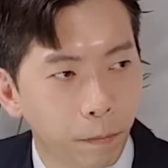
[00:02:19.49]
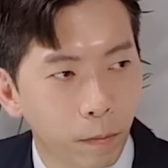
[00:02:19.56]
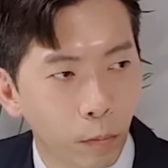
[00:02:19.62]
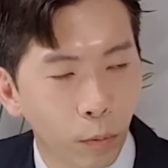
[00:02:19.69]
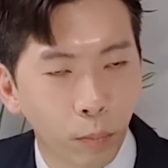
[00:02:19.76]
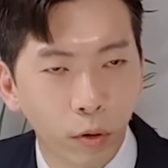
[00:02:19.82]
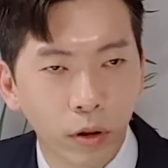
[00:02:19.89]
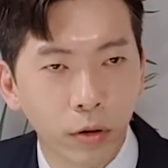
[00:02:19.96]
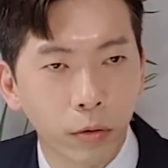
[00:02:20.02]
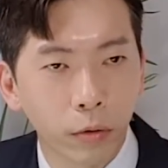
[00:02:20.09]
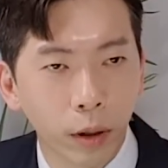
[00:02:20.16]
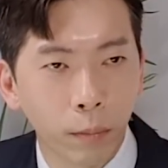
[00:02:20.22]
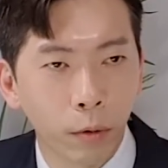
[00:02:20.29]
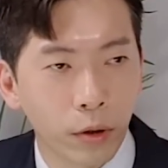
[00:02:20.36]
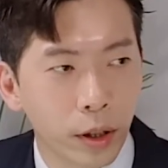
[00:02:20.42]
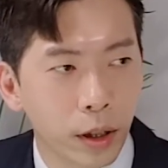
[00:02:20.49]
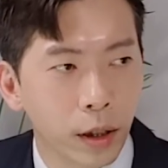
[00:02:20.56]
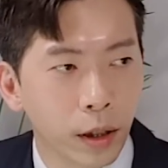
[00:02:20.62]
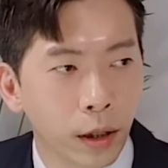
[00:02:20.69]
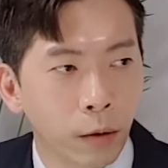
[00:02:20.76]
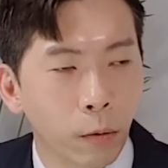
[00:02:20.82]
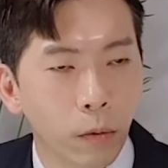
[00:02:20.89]
목표 성공의
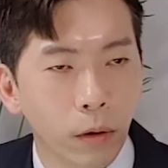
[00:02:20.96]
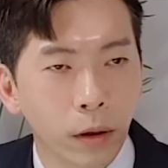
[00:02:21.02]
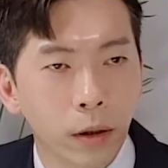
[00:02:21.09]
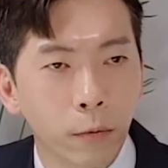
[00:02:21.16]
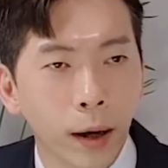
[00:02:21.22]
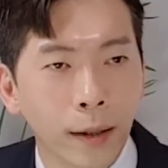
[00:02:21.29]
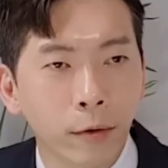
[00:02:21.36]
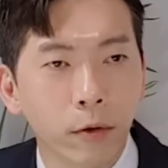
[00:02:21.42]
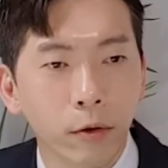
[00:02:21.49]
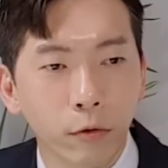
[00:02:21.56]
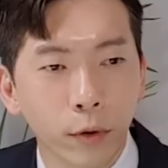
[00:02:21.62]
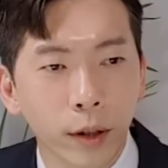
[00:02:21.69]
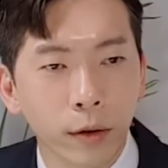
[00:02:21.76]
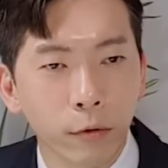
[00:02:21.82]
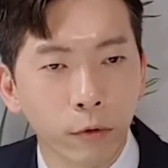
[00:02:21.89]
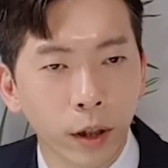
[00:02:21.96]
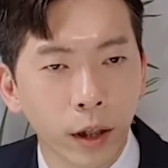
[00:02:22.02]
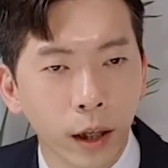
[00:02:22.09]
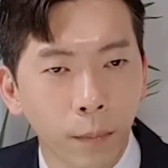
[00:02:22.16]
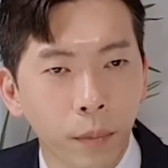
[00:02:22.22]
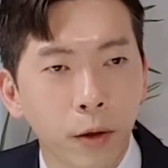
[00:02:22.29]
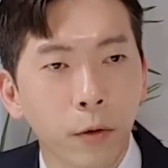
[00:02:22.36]
본질이고 그 과정 중에서
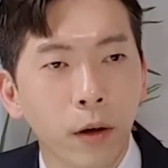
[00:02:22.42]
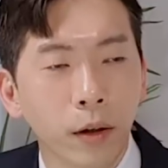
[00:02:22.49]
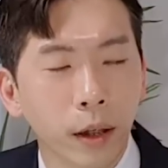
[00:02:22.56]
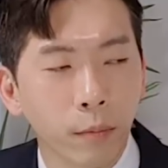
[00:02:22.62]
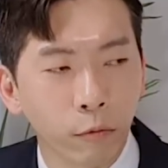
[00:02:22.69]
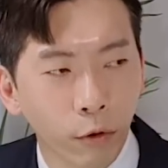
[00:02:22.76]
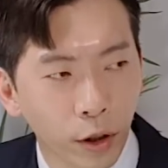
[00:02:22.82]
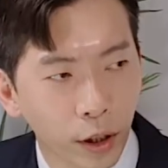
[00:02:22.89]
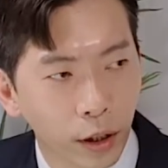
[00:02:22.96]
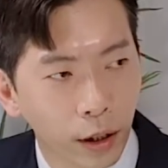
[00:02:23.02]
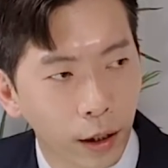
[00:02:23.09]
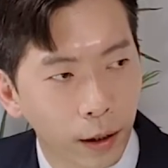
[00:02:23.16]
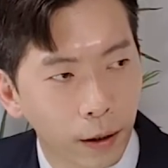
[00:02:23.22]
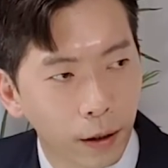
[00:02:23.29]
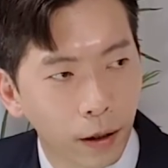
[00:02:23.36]
우리에게 필요한 게 무엇인가.